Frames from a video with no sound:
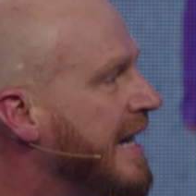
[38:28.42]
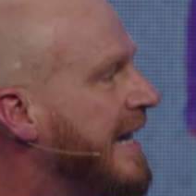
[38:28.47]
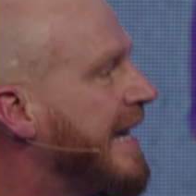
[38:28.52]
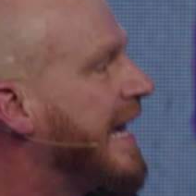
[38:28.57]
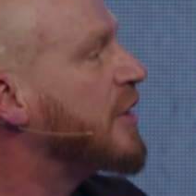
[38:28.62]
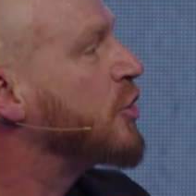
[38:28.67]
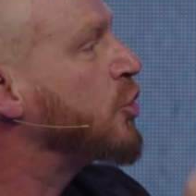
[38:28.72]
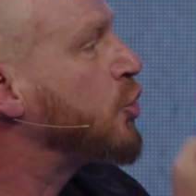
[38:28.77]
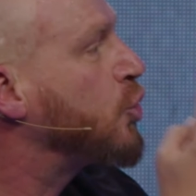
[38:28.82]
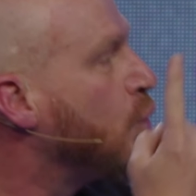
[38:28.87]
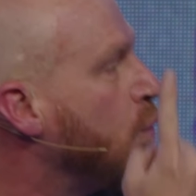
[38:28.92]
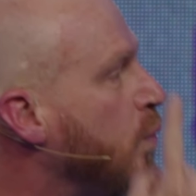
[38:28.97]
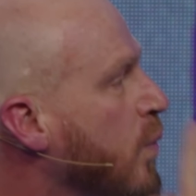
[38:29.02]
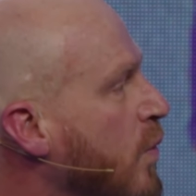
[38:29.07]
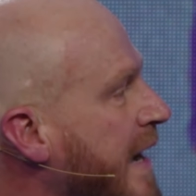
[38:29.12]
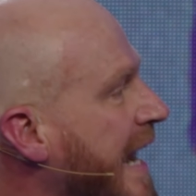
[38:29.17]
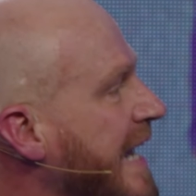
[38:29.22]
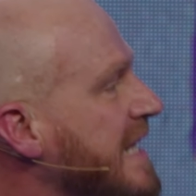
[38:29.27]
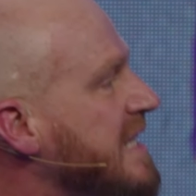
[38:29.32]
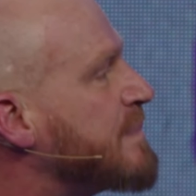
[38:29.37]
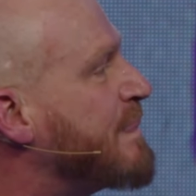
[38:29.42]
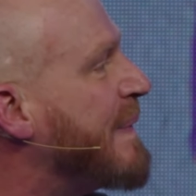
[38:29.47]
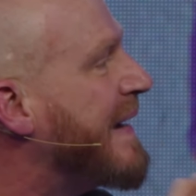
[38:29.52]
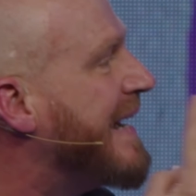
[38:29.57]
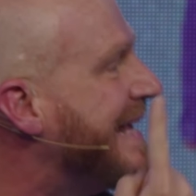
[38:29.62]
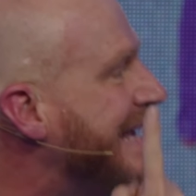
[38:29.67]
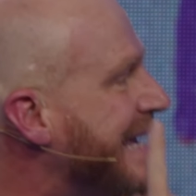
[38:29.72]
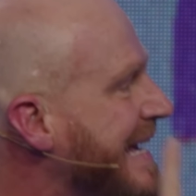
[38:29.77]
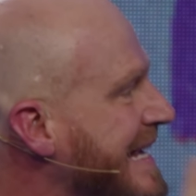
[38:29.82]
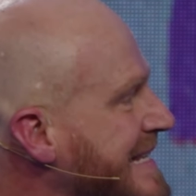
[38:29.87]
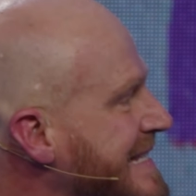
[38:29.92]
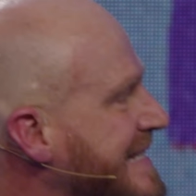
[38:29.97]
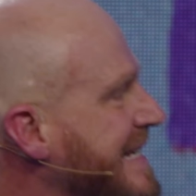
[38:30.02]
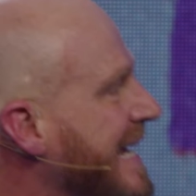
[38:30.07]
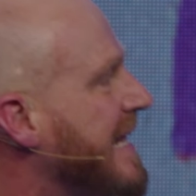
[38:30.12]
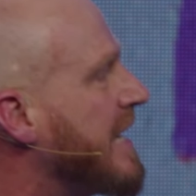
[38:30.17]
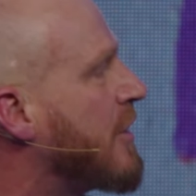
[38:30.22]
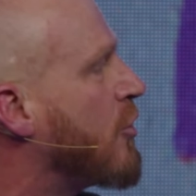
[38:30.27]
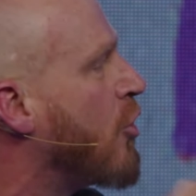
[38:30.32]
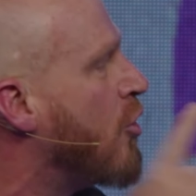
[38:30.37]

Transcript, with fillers: que tuvo una experiencia de